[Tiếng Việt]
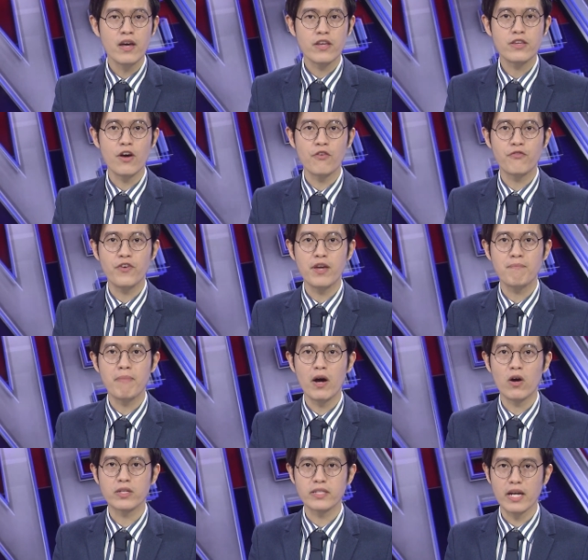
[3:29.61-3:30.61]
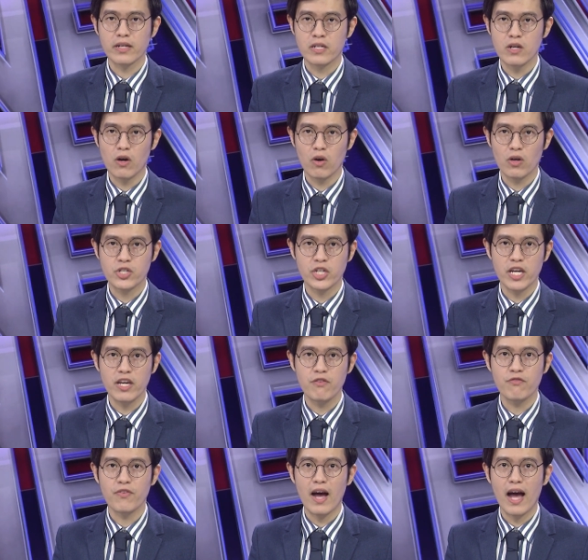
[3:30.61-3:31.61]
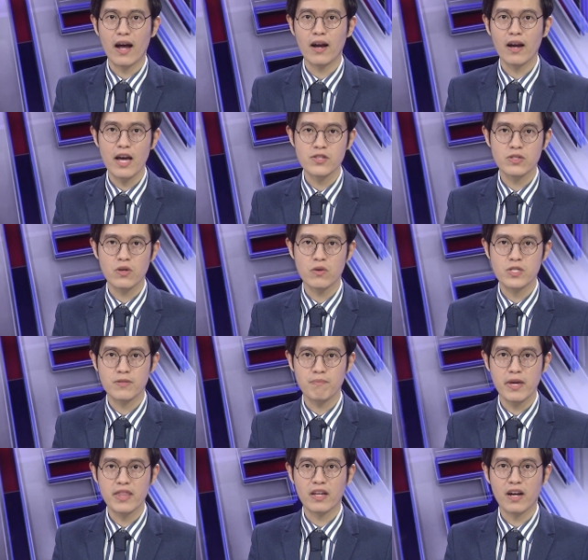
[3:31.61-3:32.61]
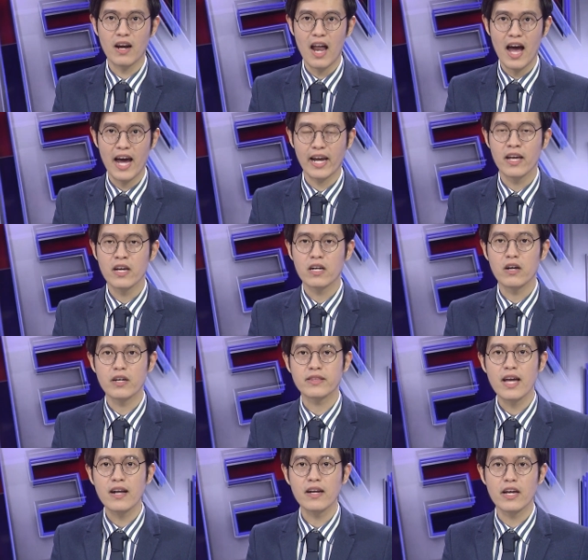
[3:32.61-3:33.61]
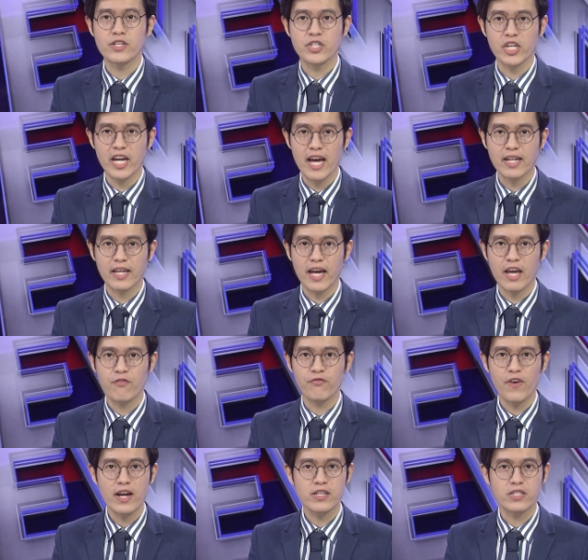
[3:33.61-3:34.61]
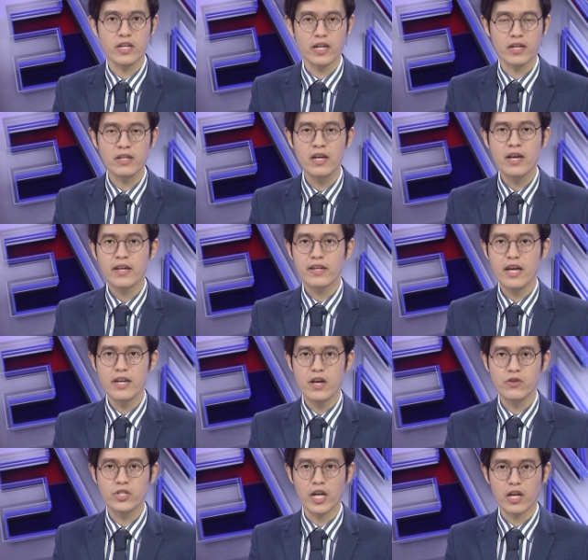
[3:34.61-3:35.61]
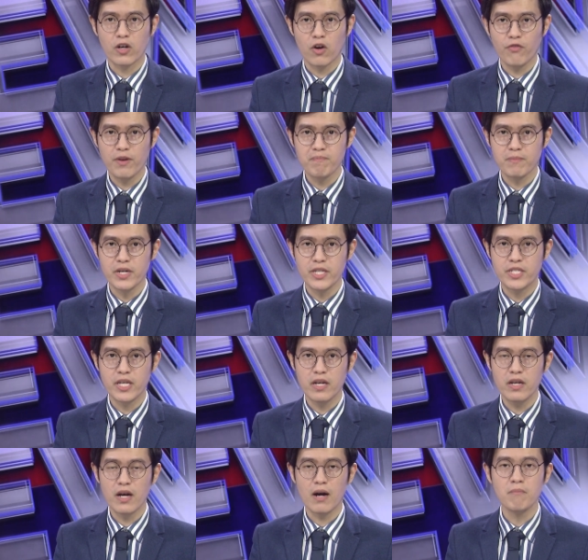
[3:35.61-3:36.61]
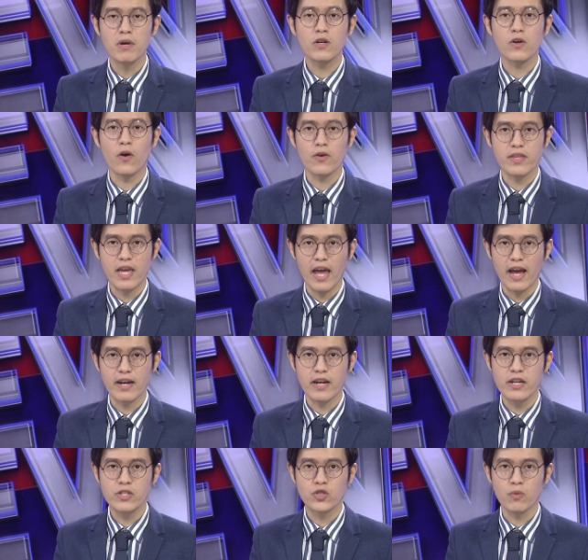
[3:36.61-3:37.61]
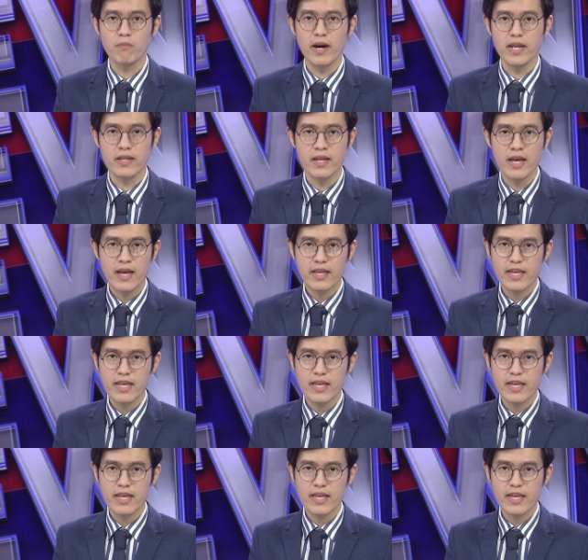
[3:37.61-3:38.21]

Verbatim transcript: do V Biotechnology và GlaxoSmithKline gọi tắt là GSK phát triển để điều trị COVID-19 ở mức độ nhẹ đến trung bình